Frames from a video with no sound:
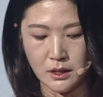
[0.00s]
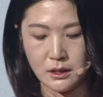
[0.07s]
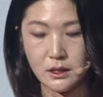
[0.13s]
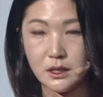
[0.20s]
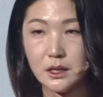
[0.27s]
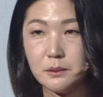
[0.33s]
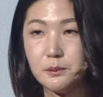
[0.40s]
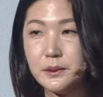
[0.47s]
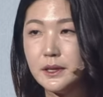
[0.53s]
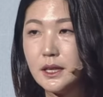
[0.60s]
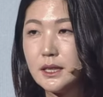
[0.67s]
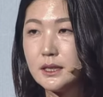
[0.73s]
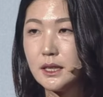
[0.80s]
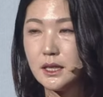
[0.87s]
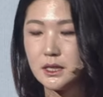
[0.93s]
특히
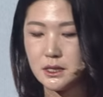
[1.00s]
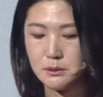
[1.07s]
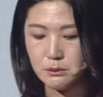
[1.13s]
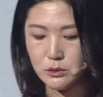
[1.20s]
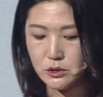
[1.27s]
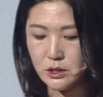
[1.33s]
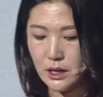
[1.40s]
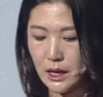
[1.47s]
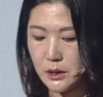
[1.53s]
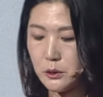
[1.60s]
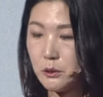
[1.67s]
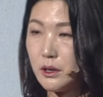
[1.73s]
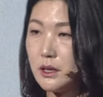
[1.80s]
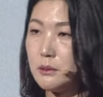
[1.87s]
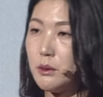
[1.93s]
피해자의 신분을
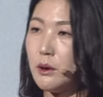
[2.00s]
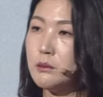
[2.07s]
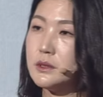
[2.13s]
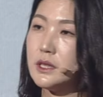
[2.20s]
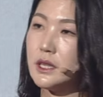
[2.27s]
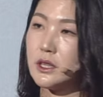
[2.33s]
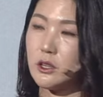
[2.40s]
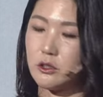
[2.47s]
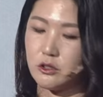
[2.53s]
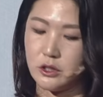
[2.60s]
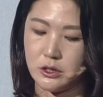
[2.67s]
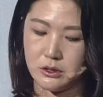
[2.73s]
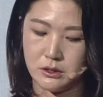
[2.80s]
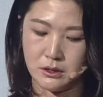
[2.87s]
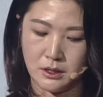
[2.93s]
악용하는 범죄의
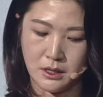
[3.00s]
경우는